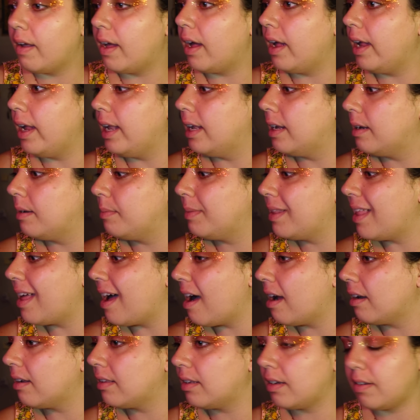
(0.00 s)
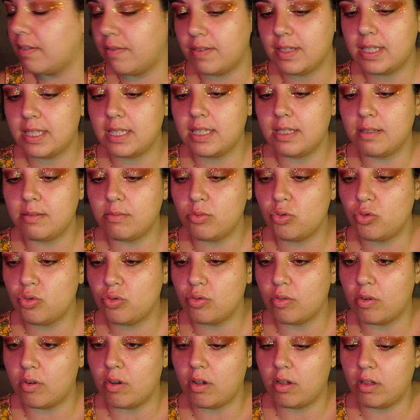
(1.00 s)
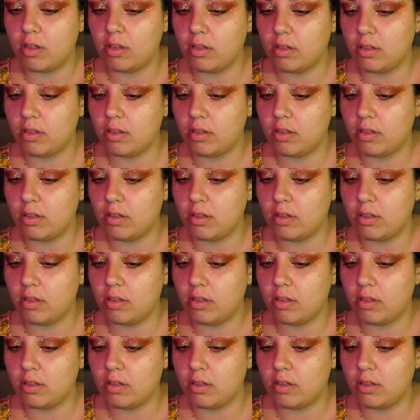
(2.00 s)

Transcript: Ellerimin her tarafı sim şu an.